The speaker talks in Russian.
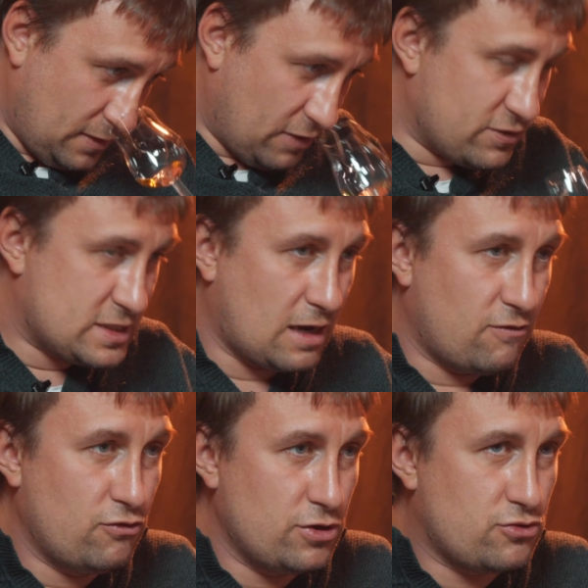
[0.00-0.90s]

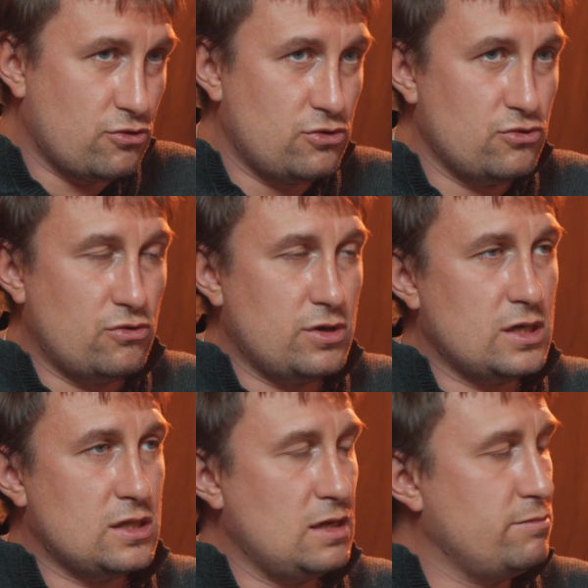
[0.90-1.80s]
восковой тон, но
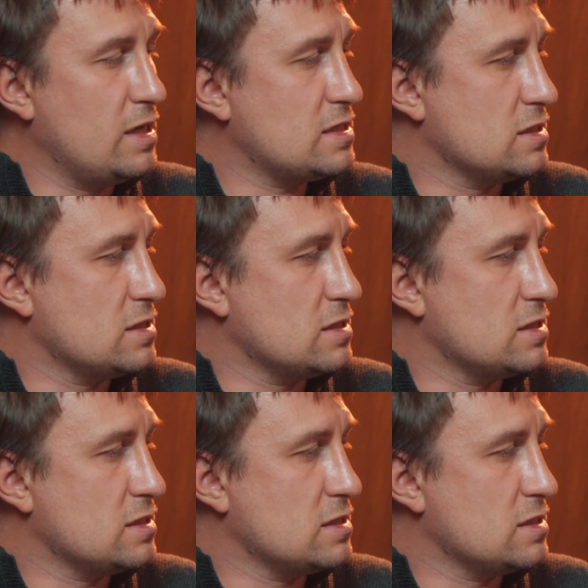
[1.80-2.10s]
и дымная